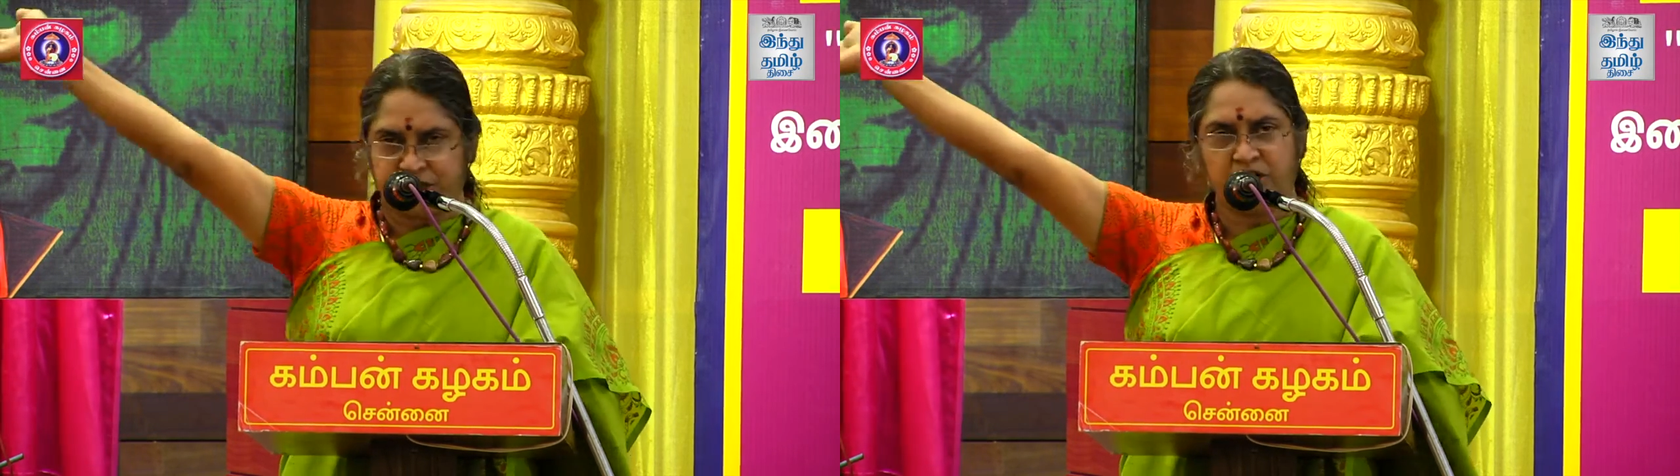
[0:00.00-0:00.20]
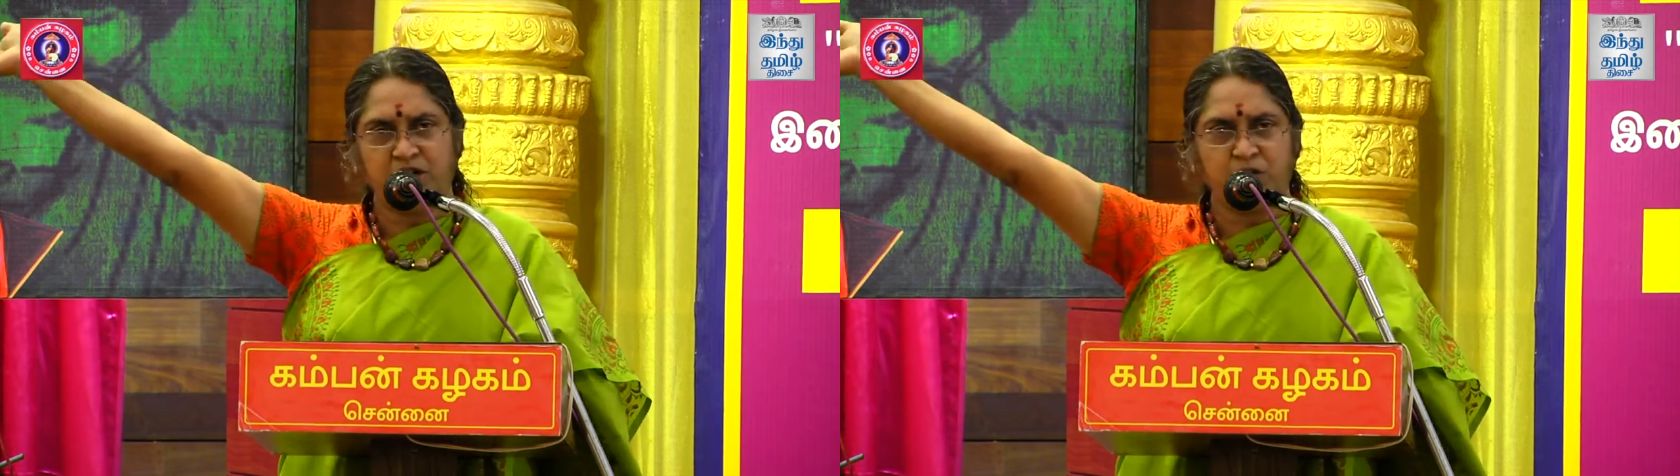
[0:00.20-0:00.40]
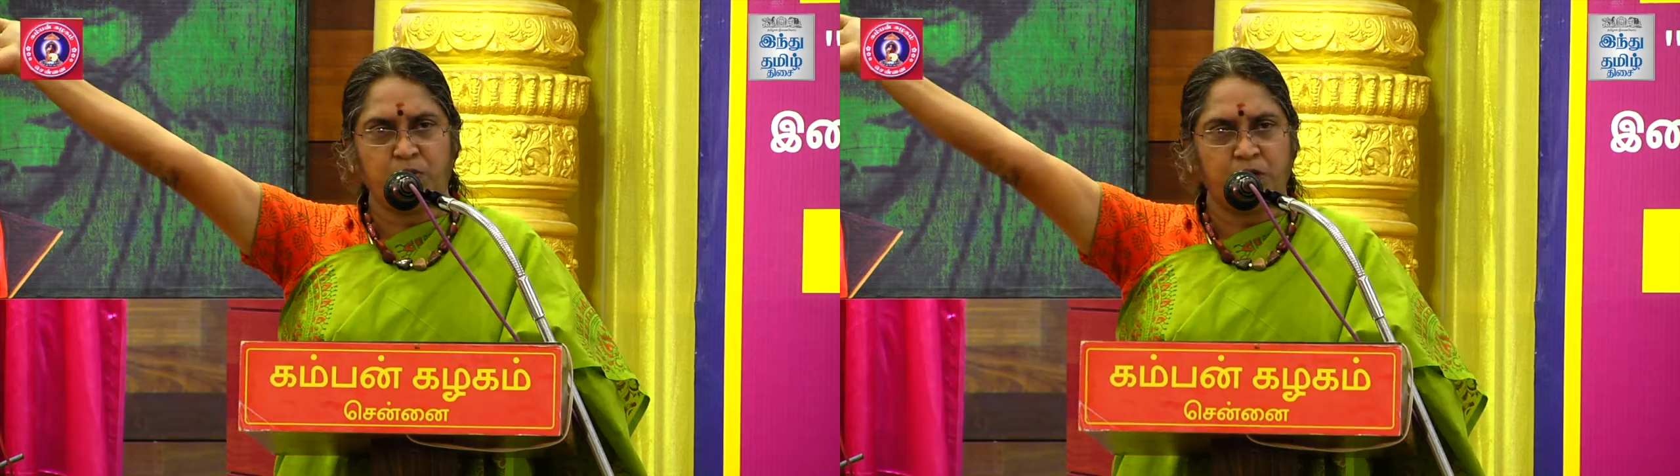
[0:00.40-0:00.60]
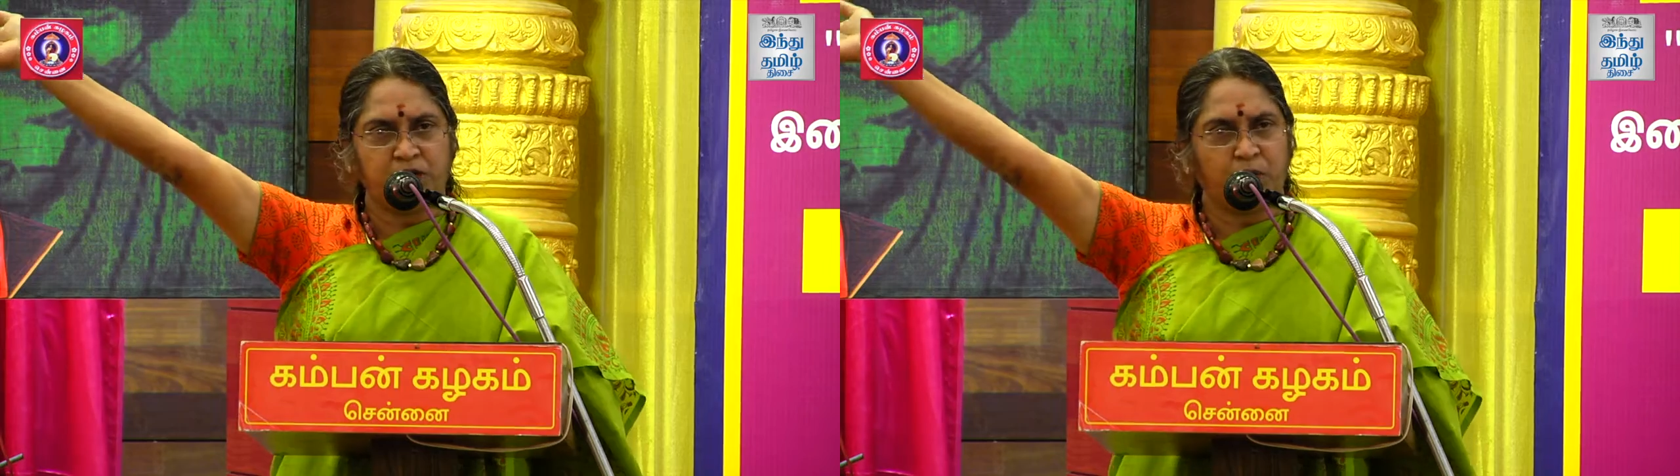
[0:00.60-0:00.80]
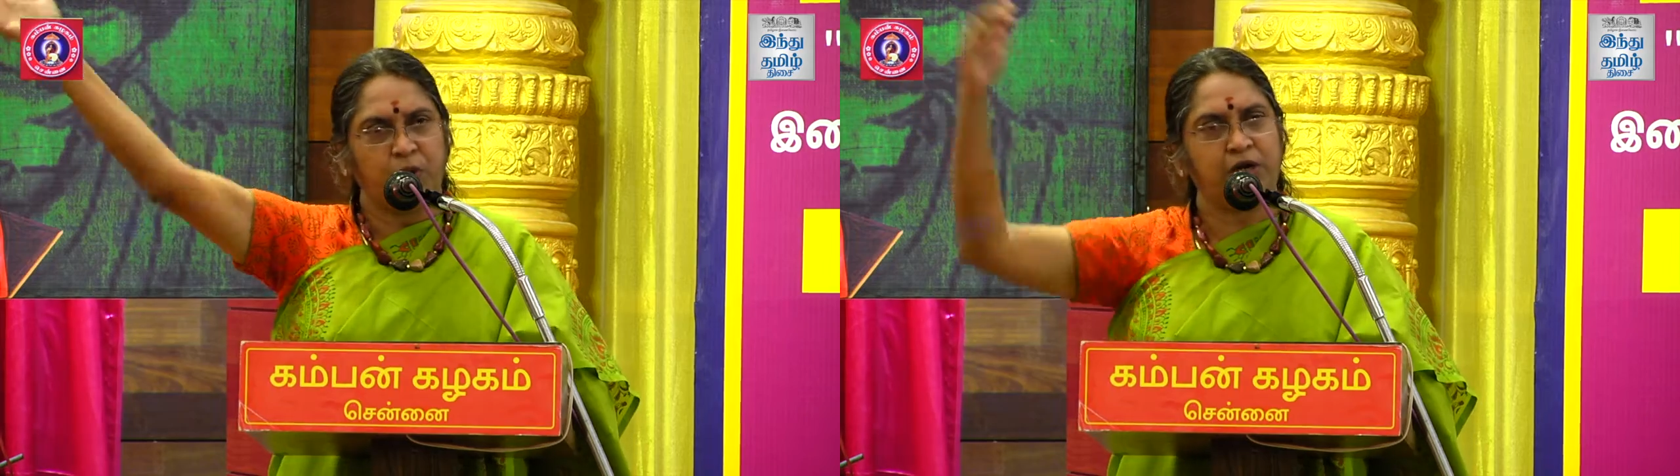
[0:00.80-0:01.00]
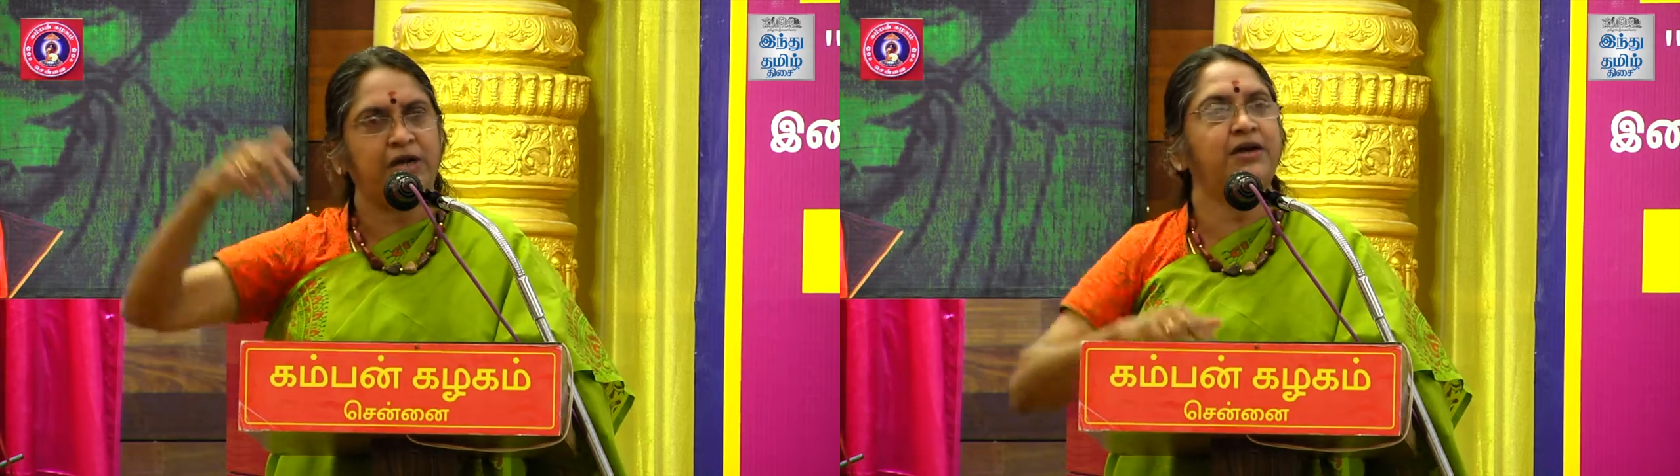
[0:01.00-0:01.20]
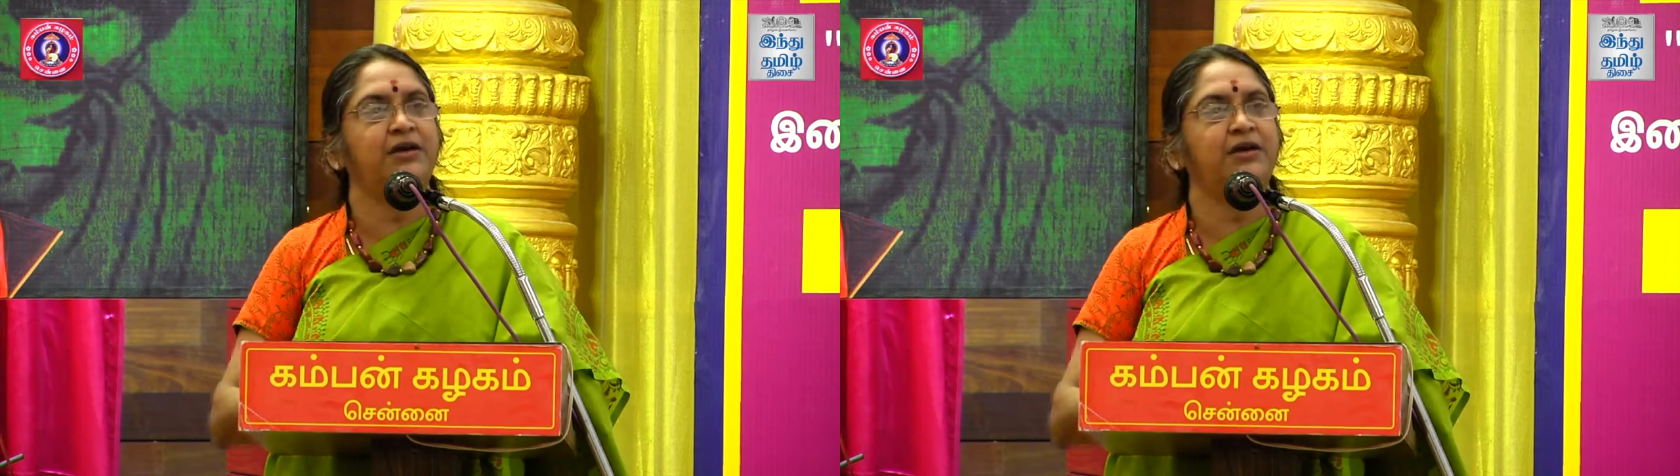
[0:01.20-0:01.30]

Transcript: சென்று ஒலிகொள்ள